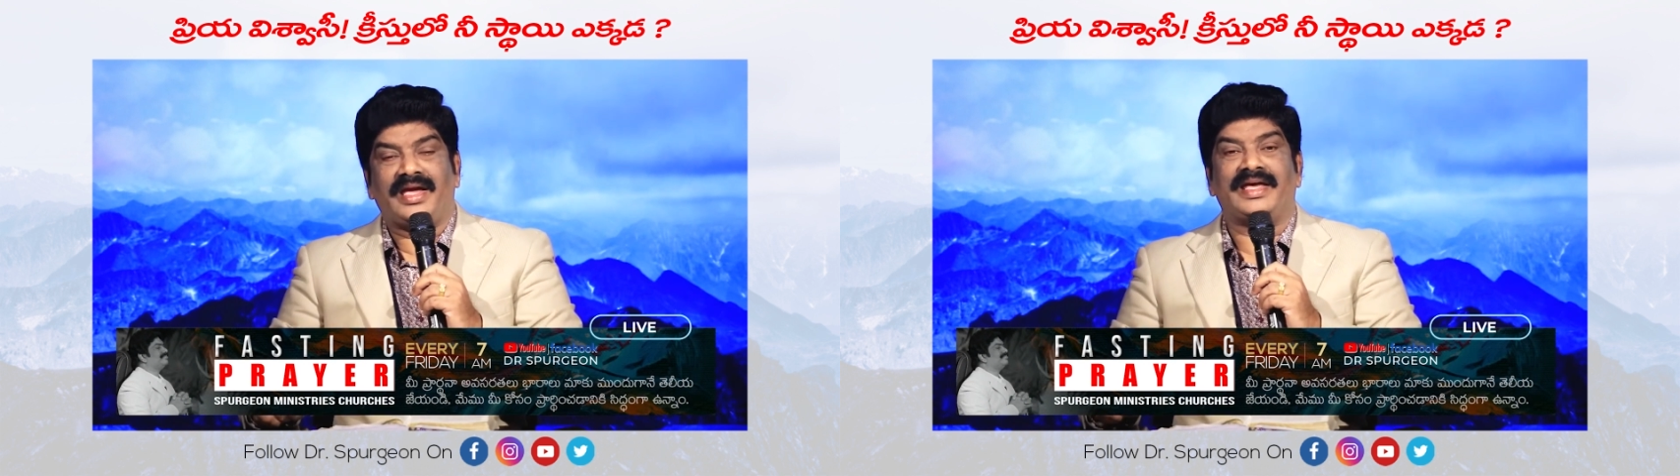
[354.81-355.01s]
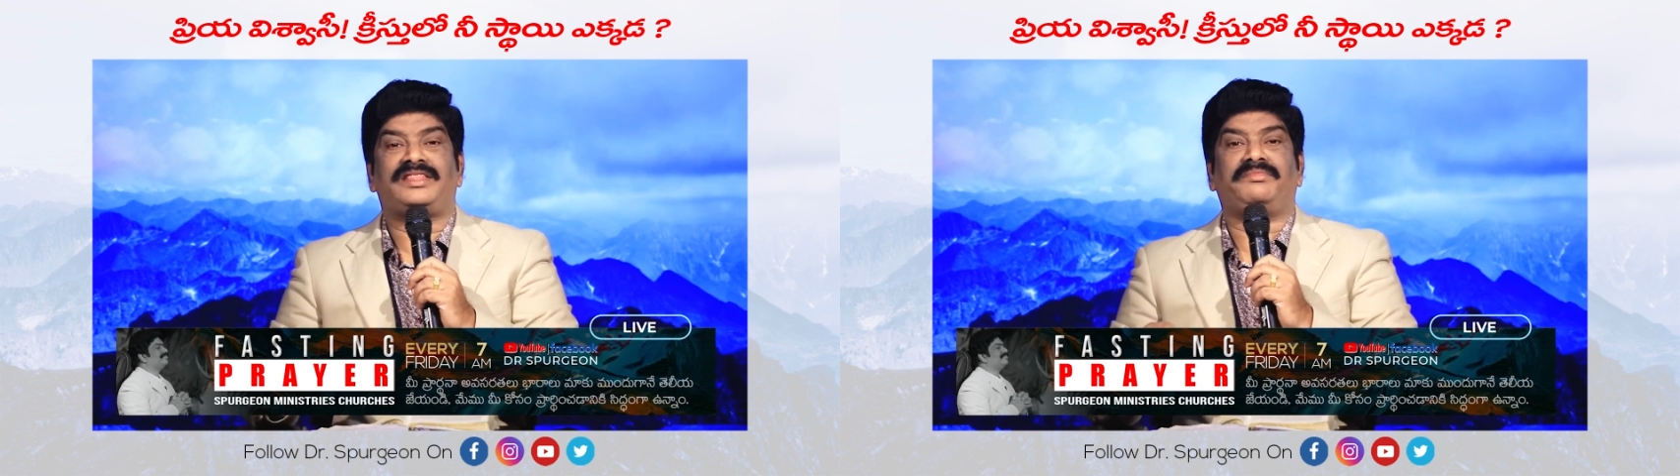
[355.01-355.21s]

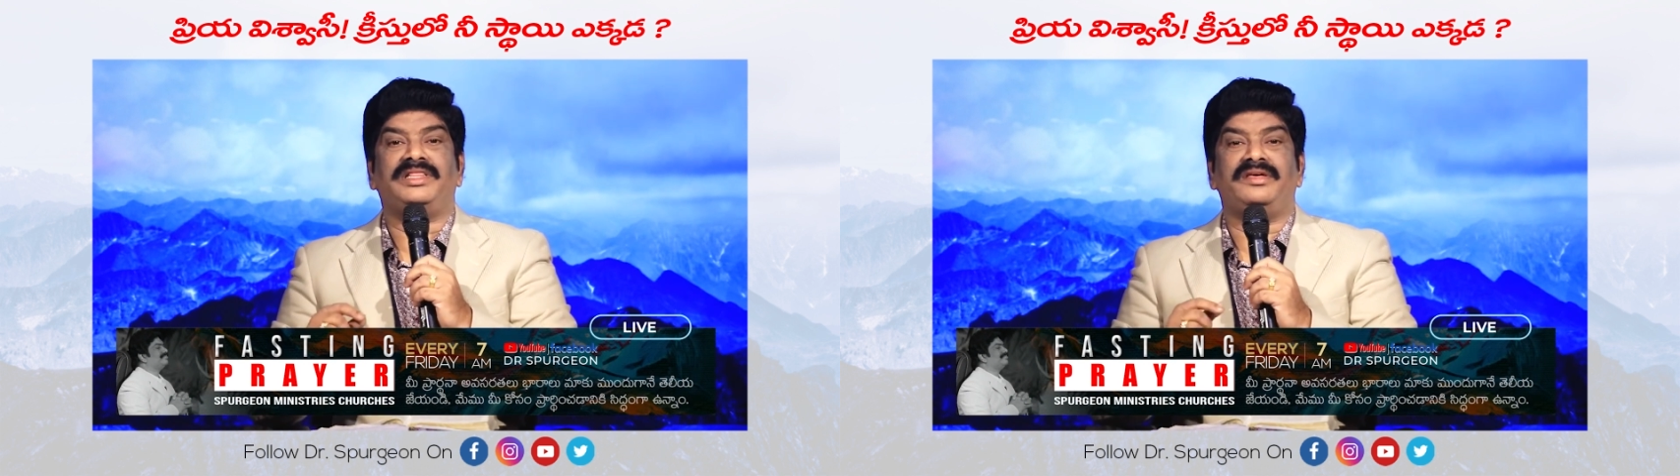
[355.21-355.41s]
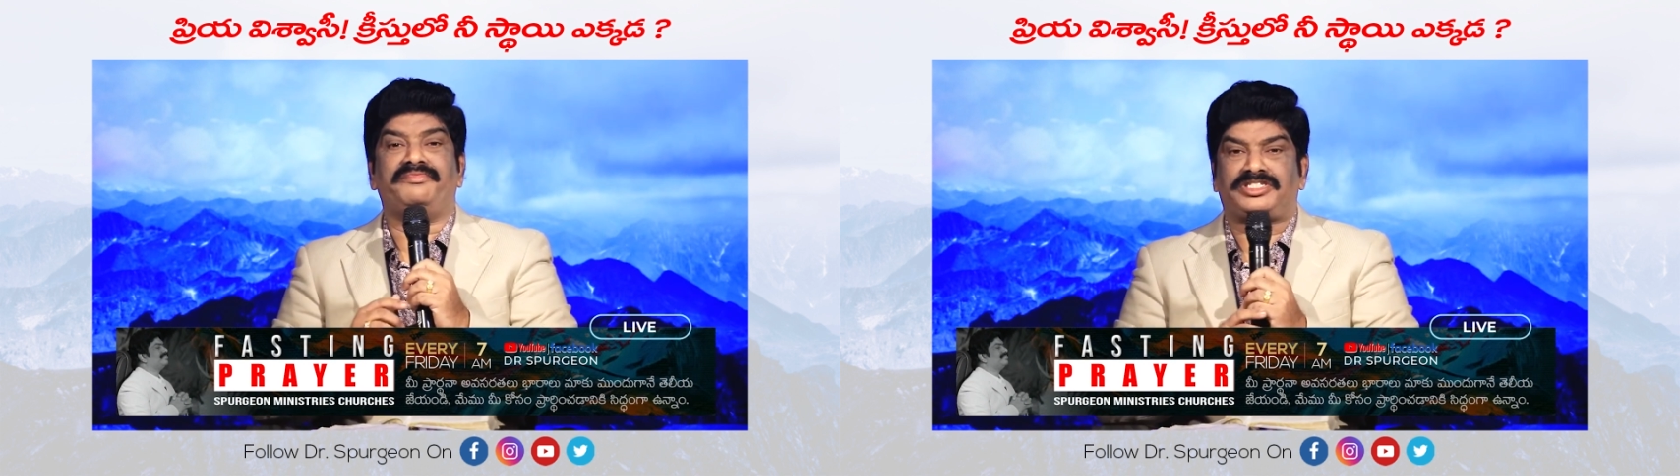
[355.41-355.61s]

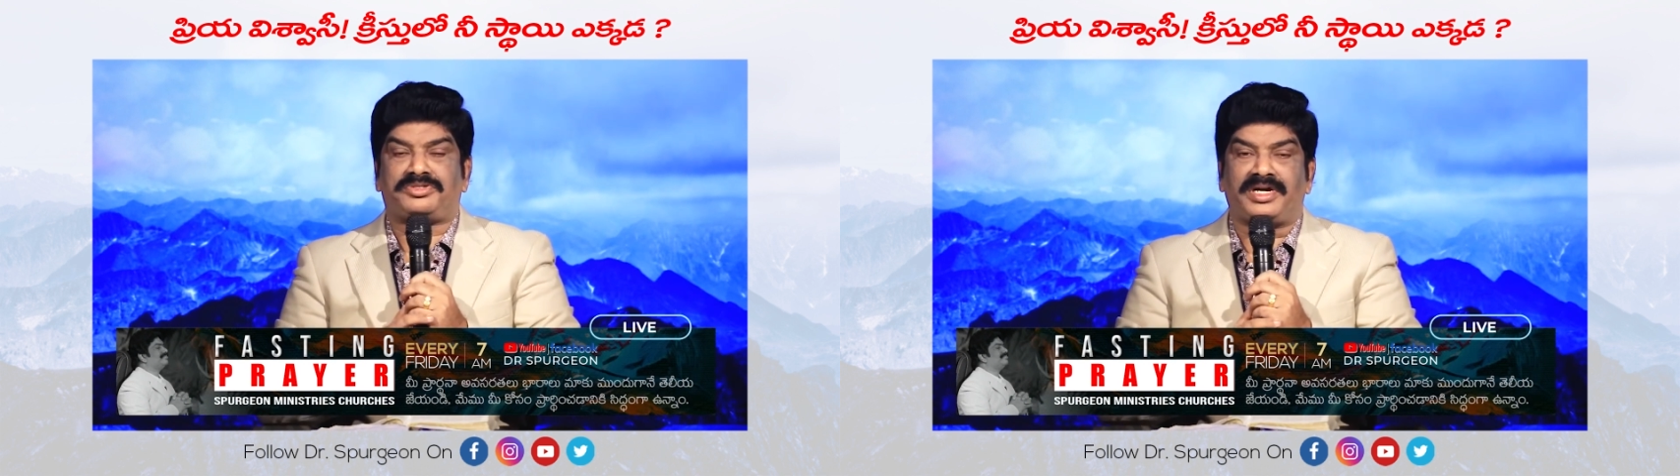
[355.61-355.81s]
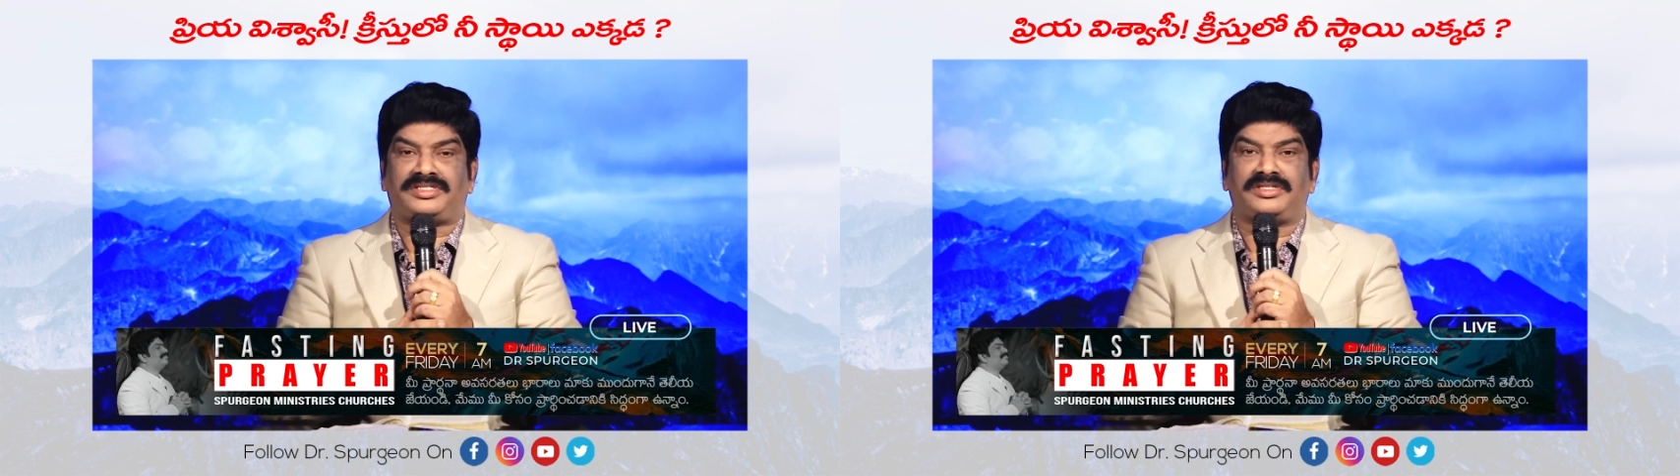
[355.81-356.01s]
ఎంతమంది
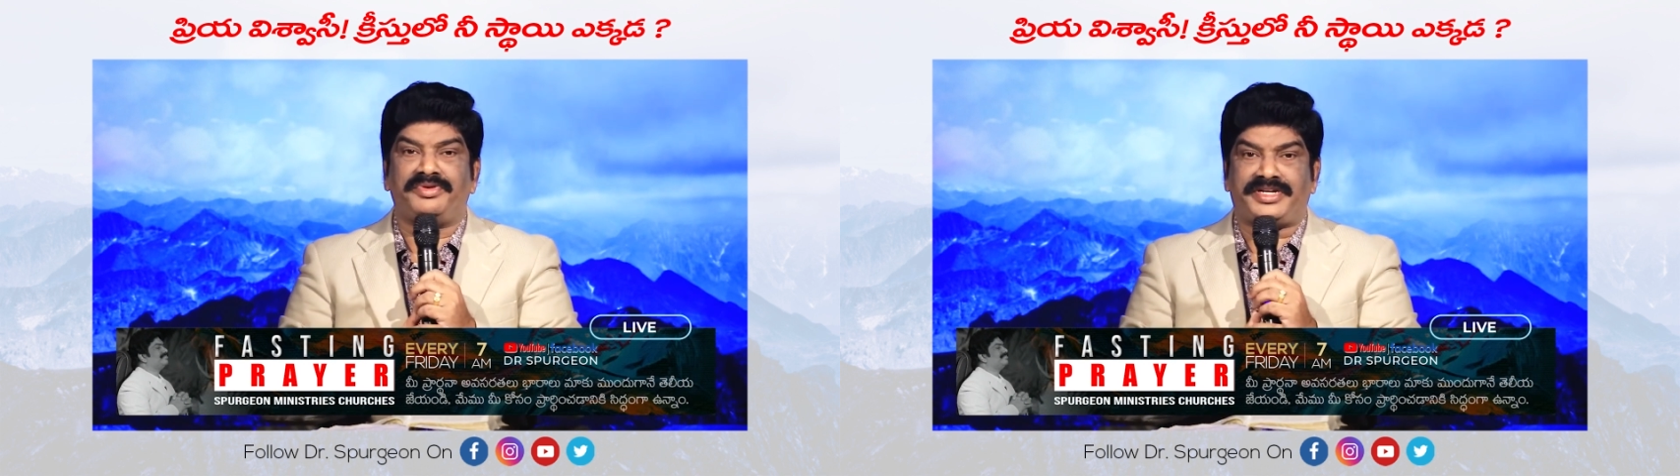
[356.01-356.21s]
విశ్వాసులు